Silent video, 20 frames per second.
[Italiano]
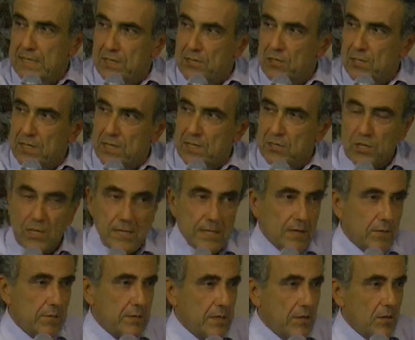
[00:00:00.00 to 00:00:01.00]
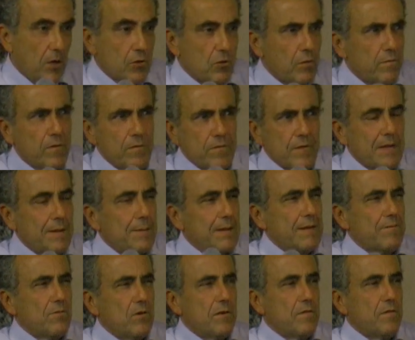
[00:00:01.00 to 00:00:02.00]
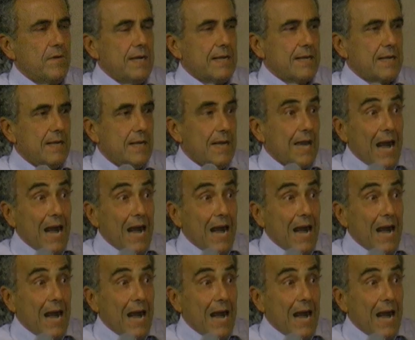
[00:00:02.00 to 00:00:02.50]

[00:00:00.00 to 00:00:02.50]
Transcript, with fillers: eccetera, eccetera, quindi no, non vuol fare, ma che vuole fare?